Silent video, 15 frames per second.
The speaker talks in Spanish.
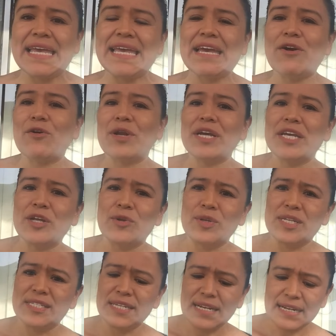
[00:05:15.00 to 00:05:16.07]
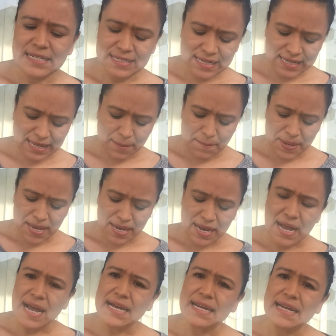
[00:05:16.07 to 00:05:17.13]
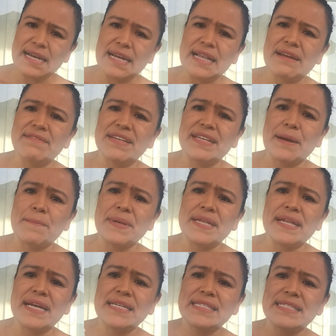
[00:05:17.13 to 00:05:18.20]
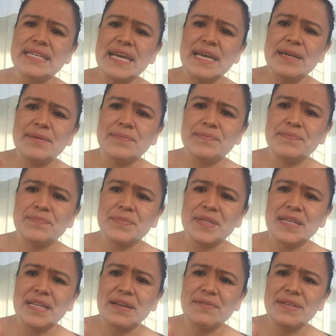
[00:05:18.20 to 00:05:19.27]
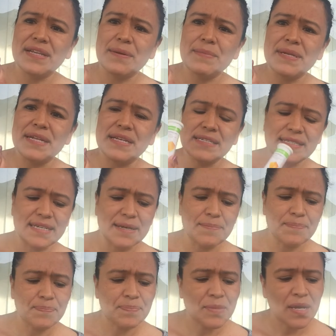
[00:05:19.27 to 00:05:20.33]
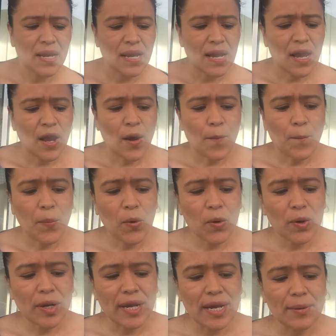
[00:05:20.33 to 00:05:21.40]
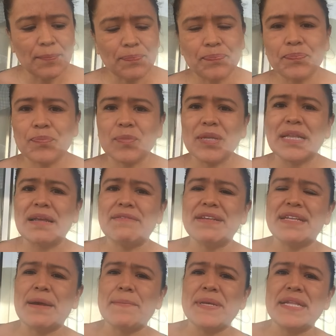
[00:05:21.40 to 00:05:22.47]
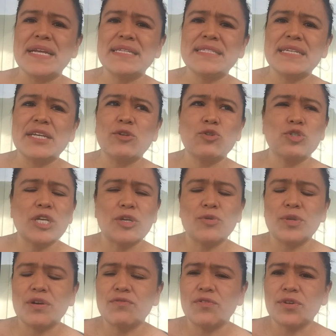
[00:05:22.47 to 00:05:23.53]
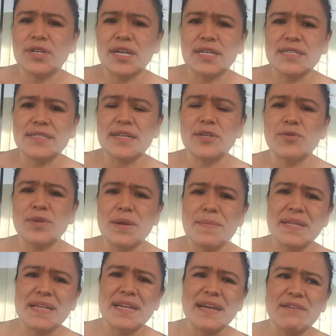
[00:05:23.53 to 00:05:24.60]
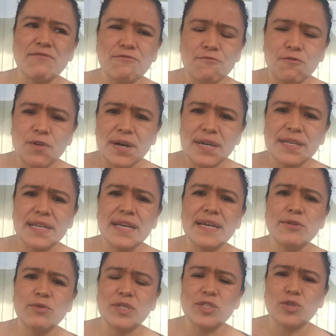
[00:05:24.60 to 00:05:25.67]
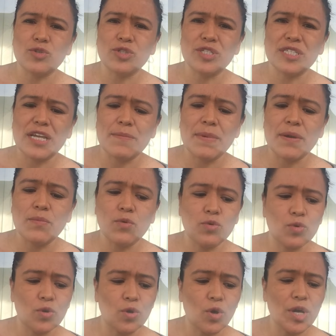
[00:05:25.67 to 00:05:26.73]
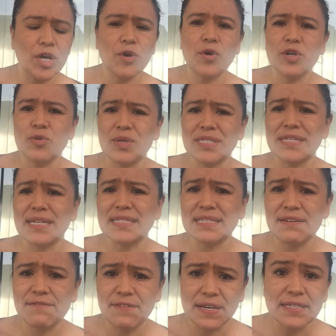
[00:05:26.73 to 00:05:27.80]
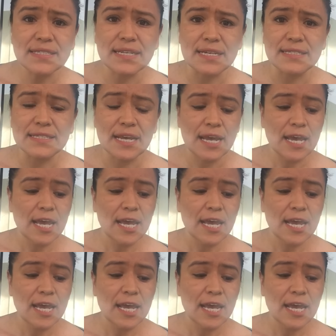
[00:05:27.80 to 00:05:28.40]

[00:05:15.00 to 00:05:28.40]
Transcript: Y ahora quiero decirles que también agregué la vitamina C, la vitamina C, porque la vitamina C nos ayuda a fortalecer de una manera fuerte nuestro sistema inmunológico y nuestras defensas.